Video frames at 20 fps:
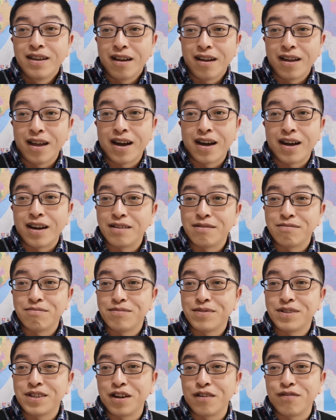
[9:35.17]
哎呀，
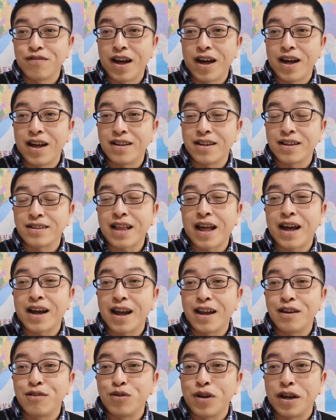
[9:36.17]
这个方案呢，大
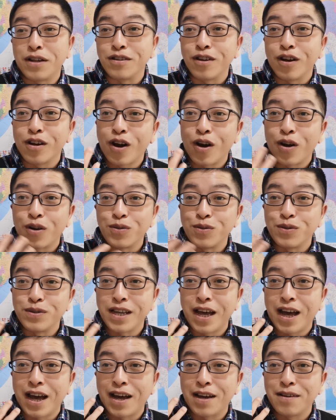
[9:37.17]
概率啊，你要考虑一
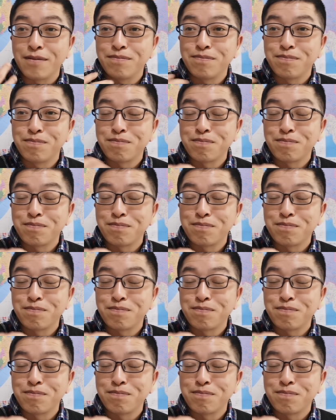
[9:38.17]
下